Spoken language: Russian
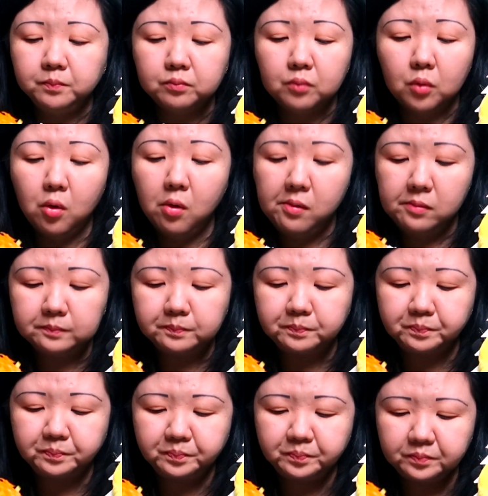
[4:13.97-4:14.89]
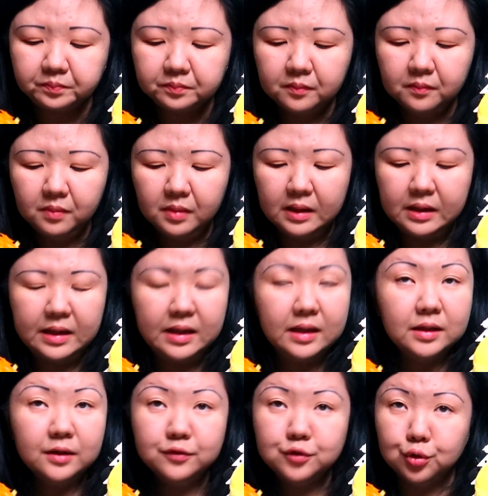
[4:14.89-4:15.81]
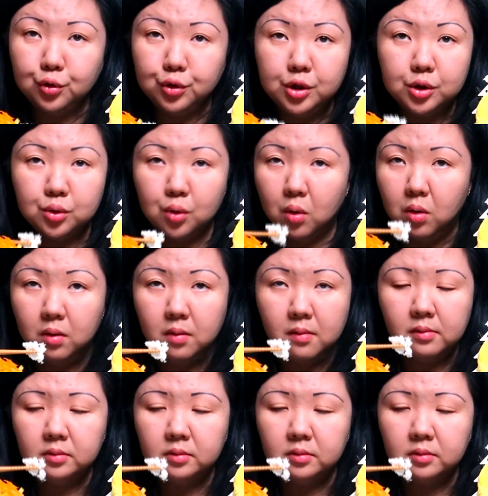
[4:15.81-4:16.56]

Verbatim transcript: но это все не то.